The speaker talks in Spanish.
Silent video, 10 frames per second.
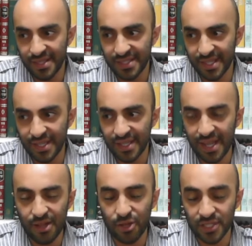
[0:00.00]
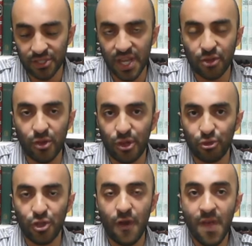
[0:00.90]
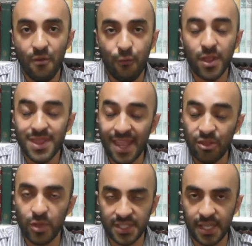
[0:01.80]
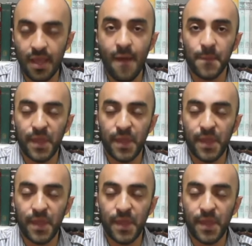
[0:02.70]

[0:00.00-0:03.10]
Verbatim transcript: es, lo cierto, incluso fue tanto así